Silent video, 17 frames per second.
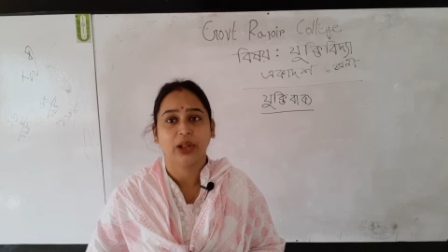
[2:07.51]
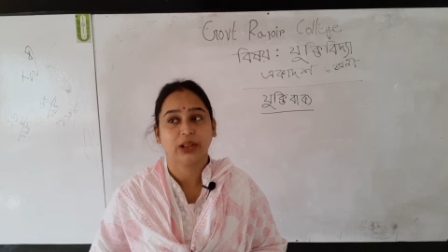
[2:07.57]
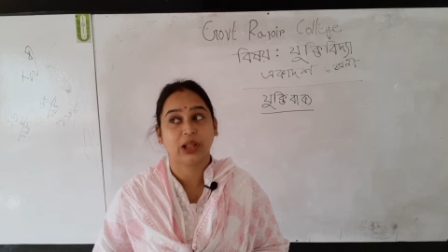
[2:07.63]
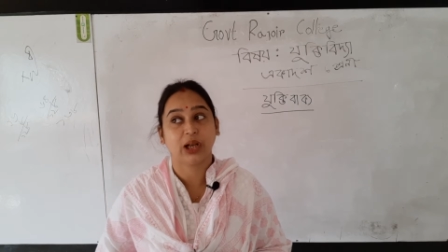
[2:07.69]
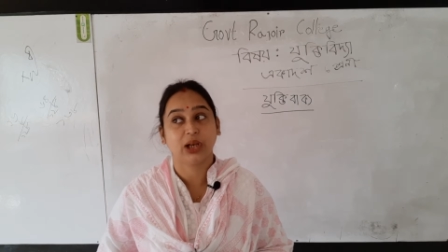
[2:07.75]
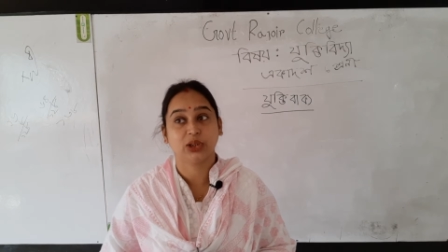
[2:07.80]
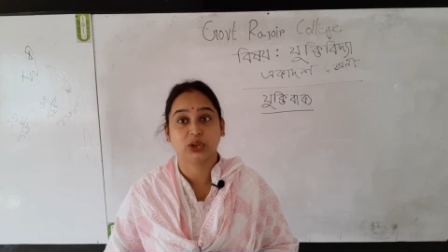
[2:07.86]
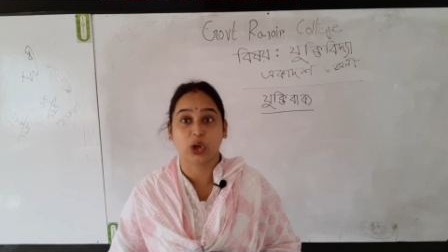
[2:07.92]

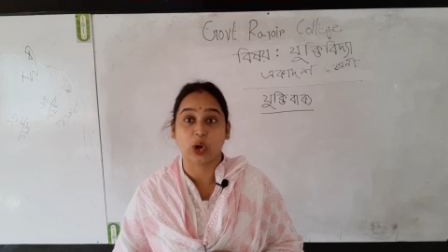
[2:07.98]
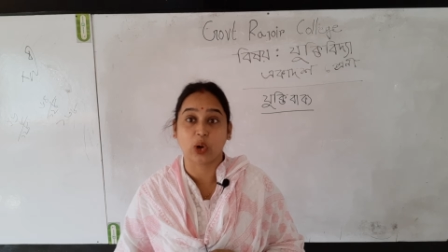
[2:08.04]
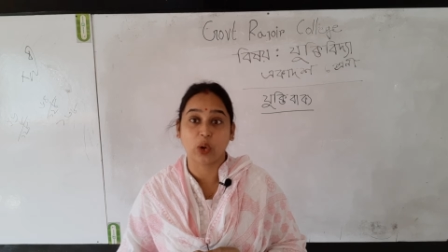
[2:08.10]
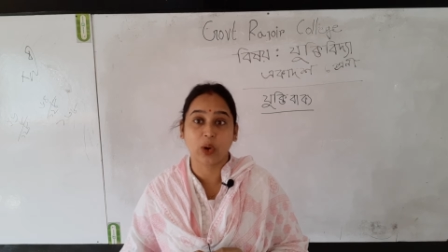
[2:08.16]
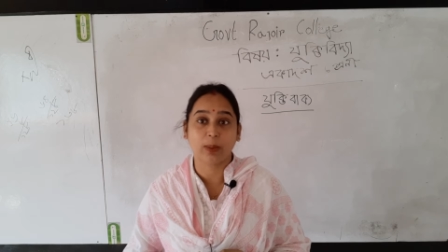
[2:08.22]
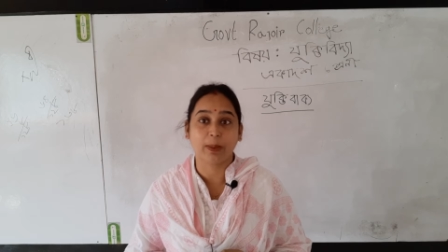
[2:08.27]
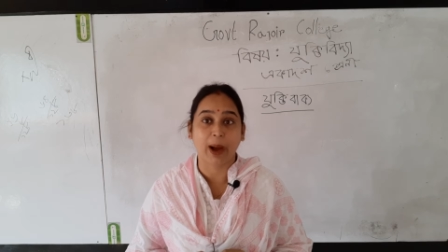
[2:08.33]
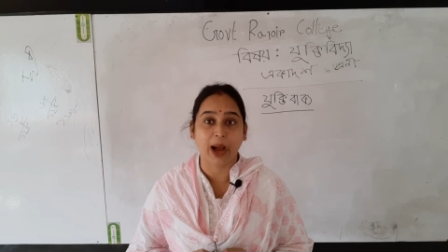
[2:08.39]
তাহলে
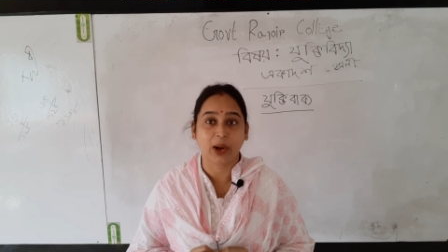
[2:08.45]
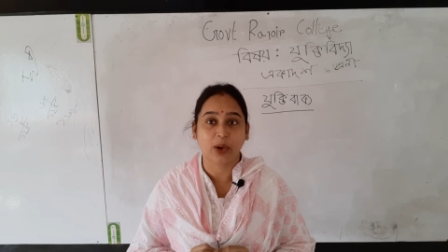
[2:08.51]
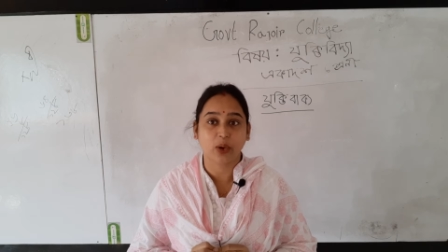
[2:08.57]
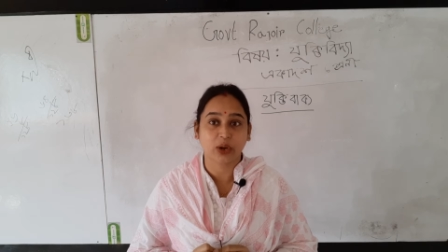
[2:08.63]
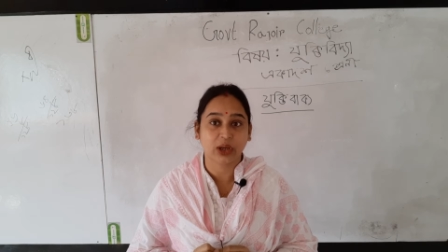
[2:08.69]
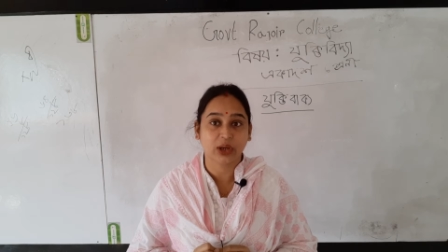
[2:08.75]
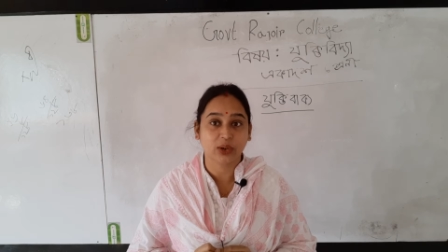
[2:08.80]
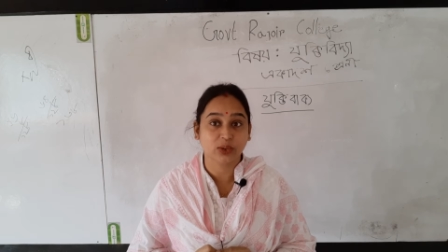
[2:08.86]
সকল বাক্য
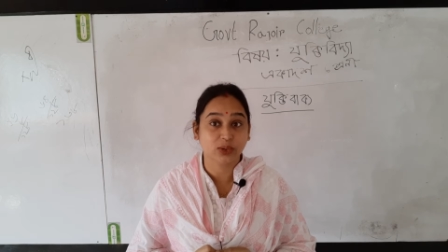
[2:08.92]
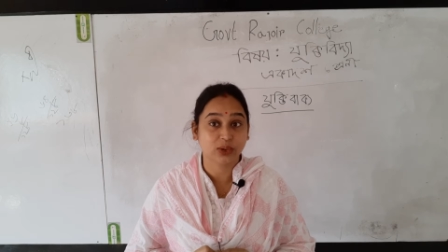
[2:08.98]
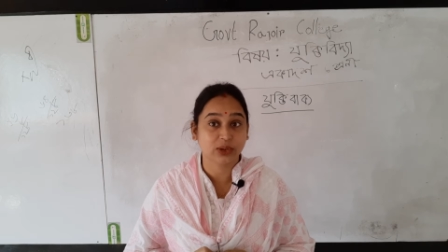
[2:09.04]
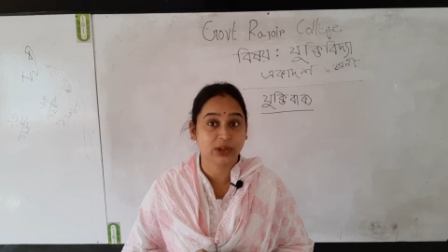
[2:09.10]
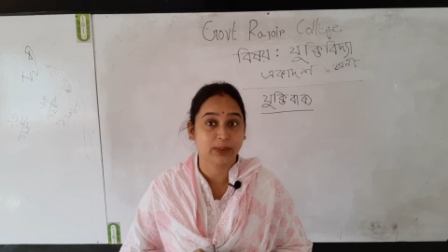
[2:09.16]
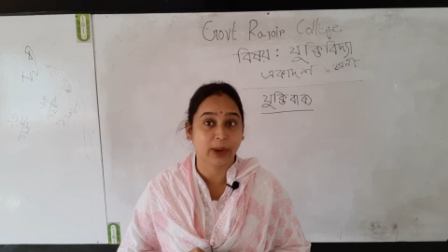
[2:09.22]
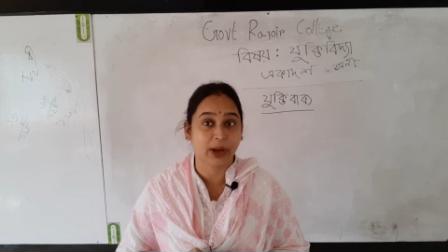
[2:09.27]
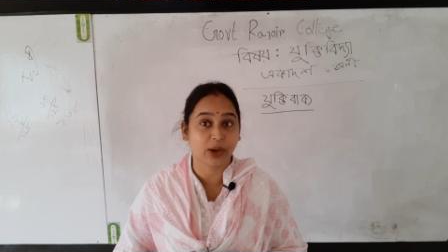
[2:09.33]
কেন
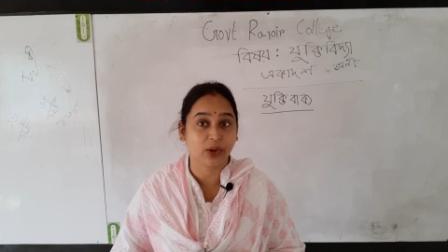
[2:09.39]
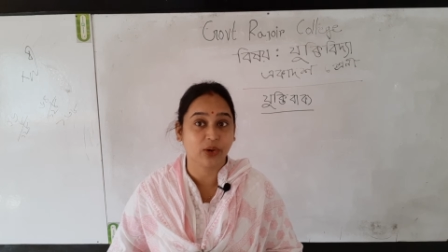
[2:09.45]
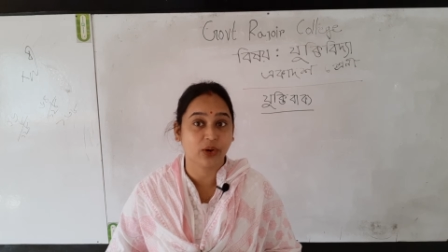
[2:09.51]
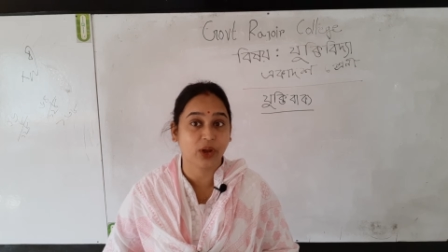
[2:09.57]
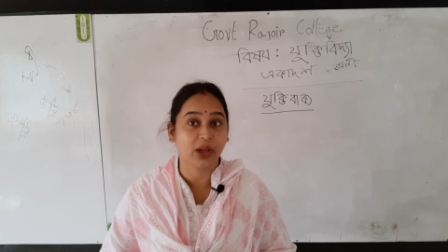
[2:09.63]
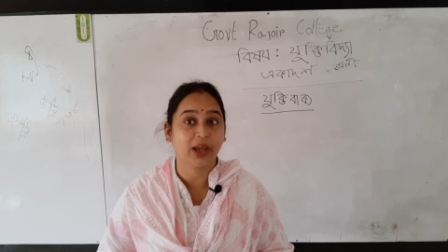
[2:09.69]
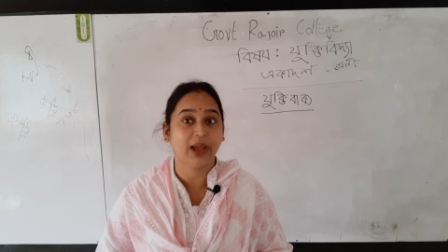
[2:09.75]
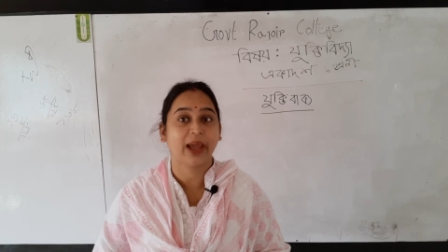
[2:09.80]
যুক্তি বাক্য
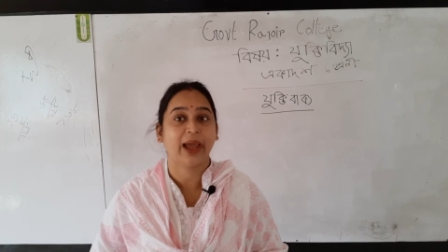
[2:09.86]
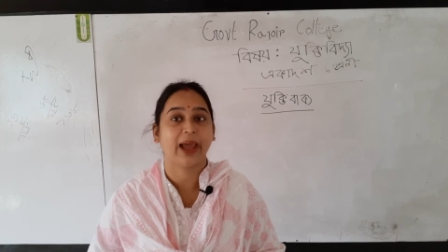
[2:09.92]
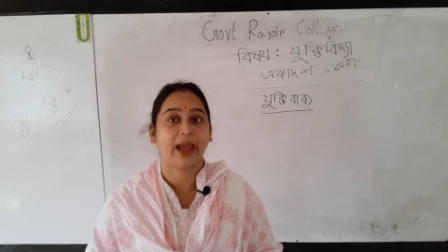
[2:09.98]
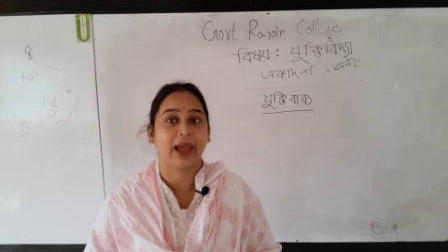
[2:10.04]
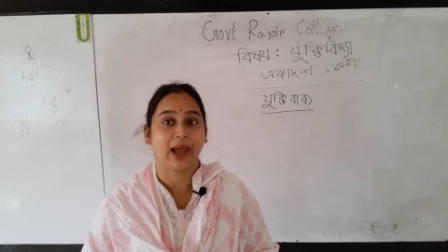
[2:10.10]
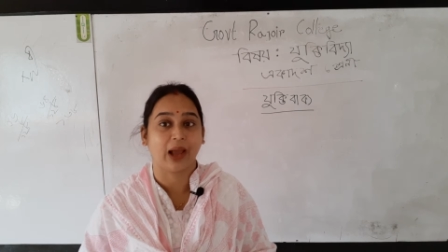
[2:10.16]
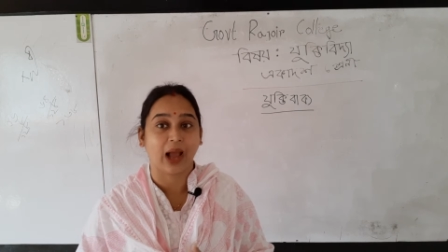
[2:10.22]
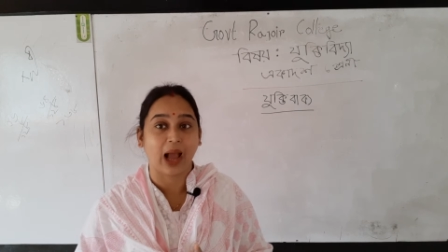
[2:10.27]
নয়
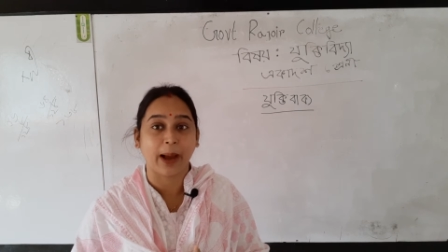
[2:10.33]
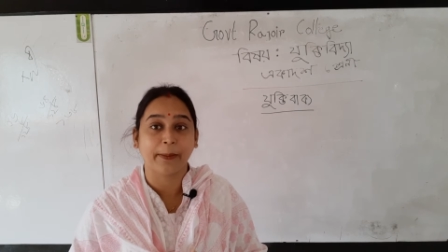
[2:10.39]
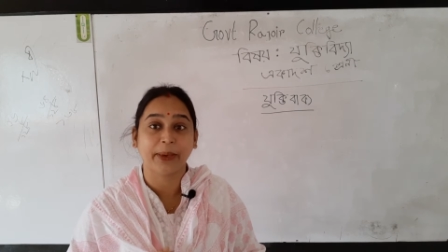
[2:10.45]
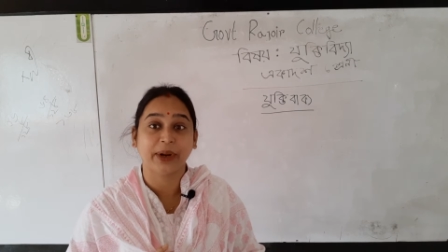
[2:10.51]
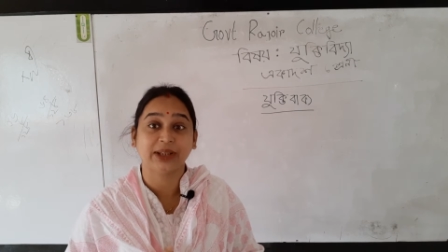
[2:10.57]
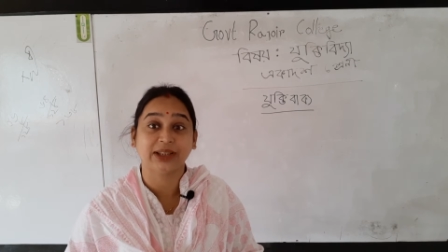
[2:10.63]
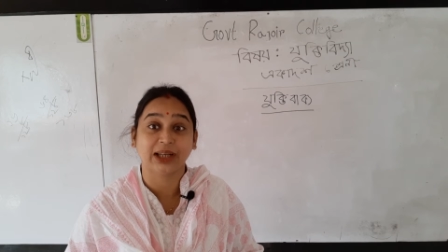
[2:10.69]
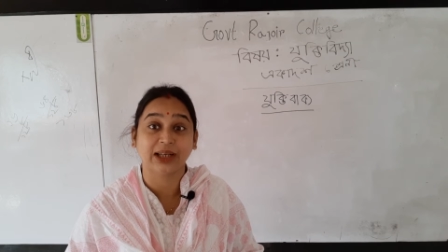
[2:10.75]
হ্যাঁ
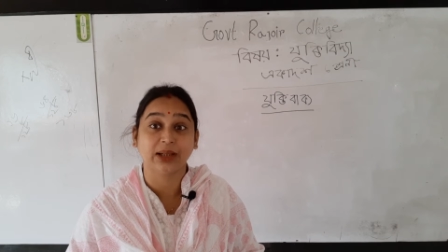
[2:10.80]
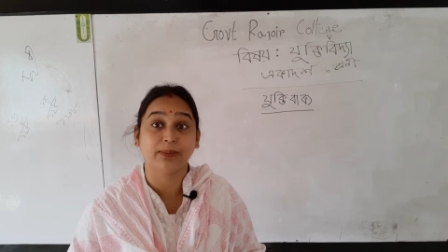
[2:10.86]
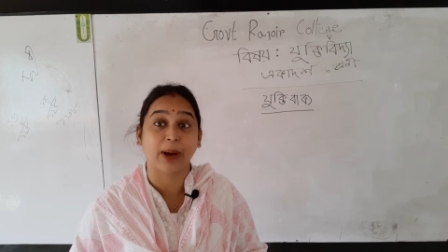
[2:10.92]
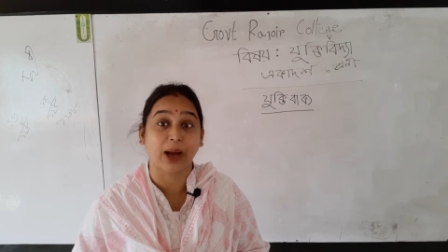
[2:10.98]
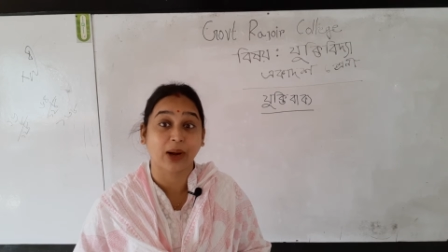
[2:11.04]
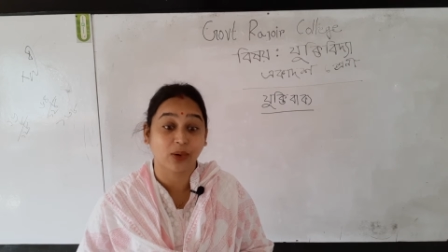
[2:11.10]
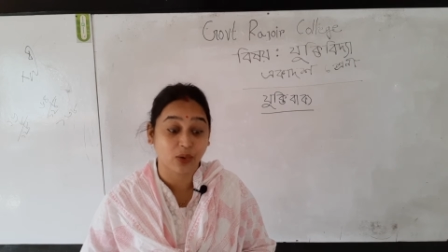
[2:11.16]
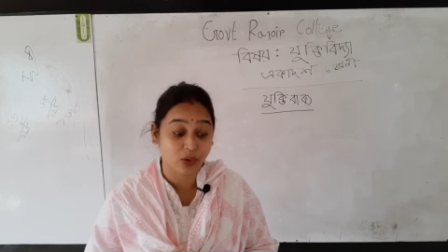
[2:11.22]
আমরা জানি
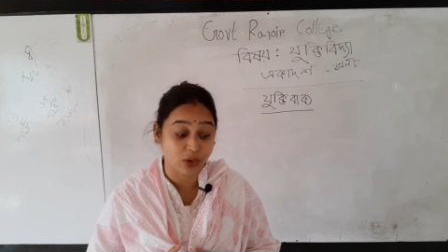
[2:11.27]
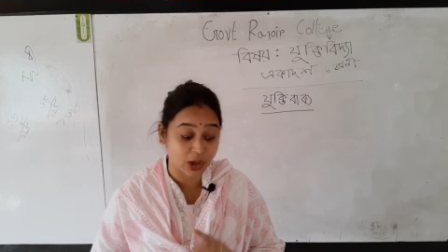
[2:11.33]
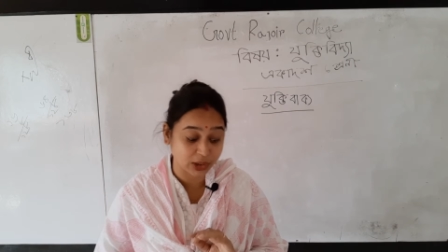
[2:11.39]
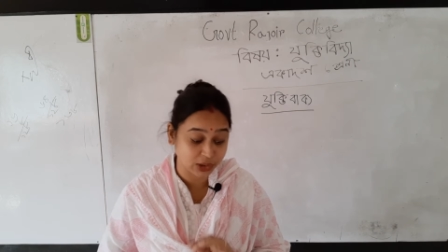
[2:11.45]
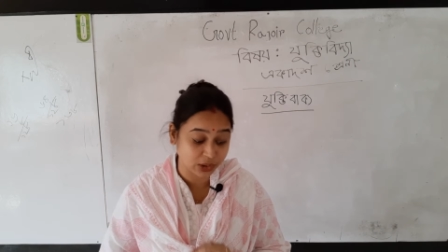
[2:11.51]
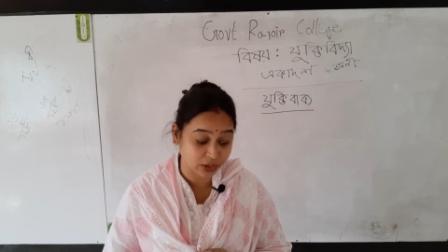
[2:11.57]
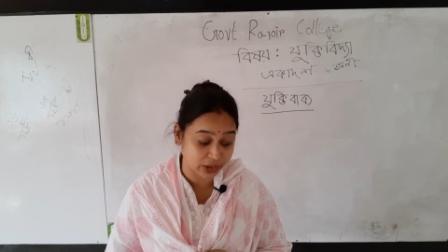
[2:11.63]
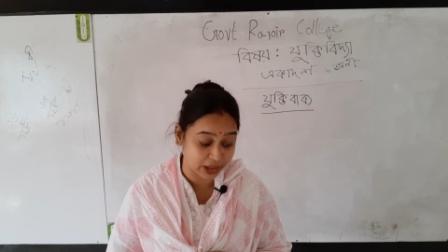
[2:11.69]
বাক্য
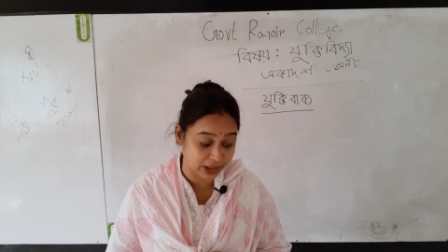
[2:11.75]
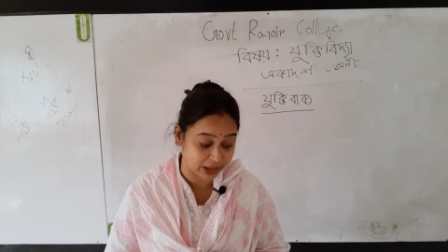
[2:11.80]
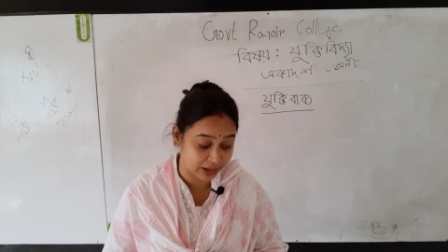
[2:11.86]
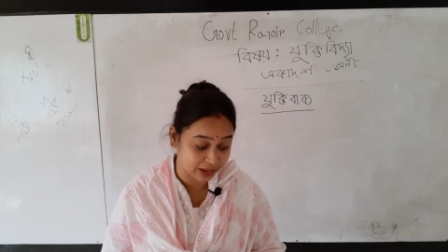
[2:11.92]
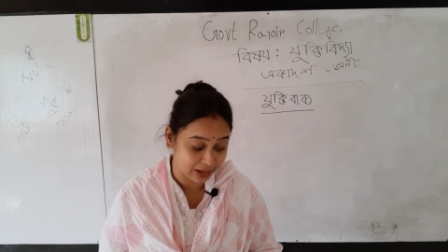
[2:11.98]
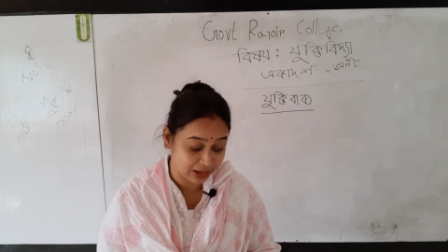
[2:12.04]
কয় ধরনের